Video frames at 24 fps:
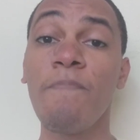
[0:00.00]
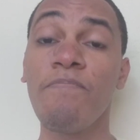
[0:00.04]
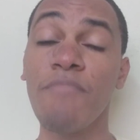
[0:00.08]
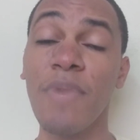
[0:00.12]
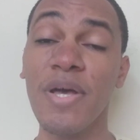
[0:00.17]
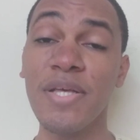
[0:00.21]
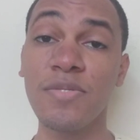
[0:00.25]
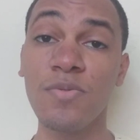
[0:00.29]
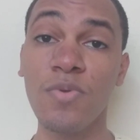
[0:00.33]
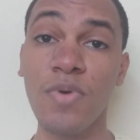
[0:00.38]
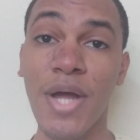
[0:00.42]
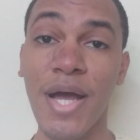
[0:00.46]

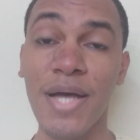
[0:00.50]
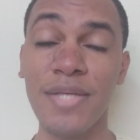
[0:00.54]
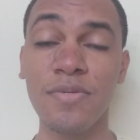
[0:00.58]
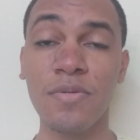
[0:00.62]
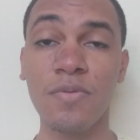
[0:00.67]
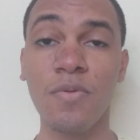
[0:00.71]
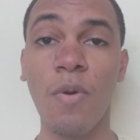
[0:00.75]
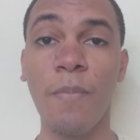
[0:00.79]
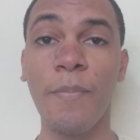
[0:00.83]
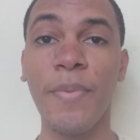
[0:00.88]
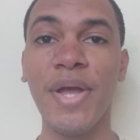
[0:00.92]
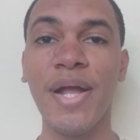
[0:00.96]
mas no
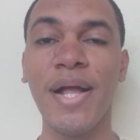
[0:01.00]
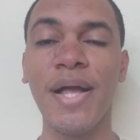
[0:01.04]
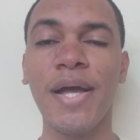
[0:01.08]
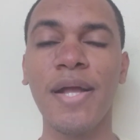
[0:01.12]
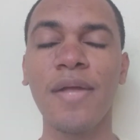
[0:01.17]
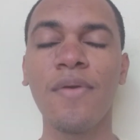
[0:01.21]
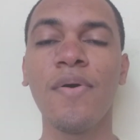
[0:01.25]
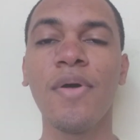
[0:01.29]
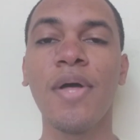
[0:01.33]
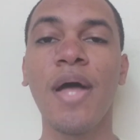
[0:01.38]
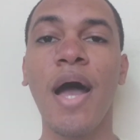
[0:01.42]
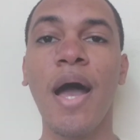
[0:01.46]
caso do
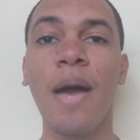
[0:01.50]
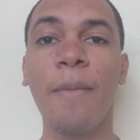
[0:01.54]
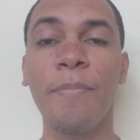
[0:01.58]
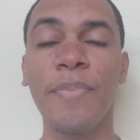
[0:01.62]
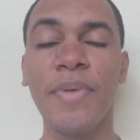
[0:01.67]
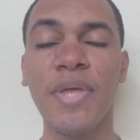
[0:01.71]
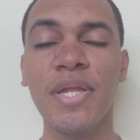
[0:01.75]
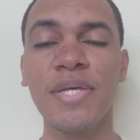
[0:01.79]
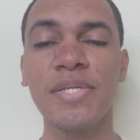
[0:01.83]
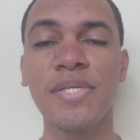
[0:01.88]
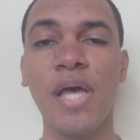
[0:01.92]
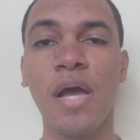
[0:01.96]
Operário,
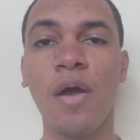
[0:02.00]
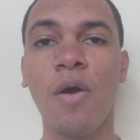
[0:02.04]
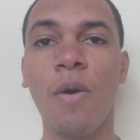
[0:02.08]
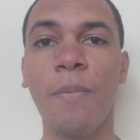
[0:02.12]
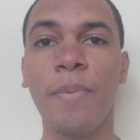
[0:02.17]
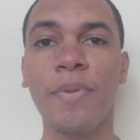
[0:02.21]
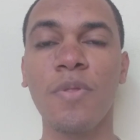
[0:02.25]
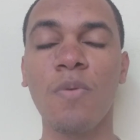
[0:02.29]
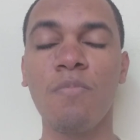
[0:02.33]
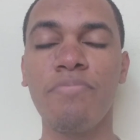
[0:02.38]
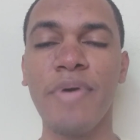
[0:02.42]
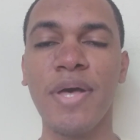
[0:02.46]
apenas a
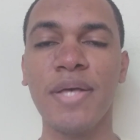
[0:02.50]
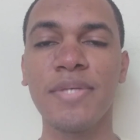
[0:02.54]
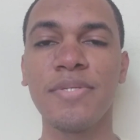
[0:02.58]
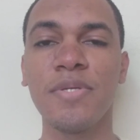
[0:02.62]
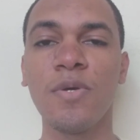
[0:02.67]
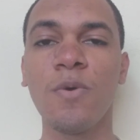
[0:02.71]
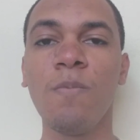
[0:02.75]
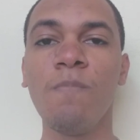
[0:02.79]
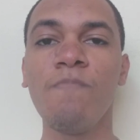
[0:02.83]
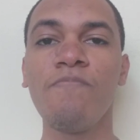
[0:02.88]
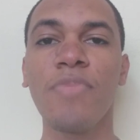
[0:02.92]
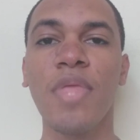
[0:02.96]
Copa do
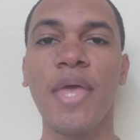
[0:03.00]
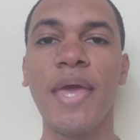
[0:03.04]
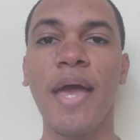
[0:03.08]
Brasil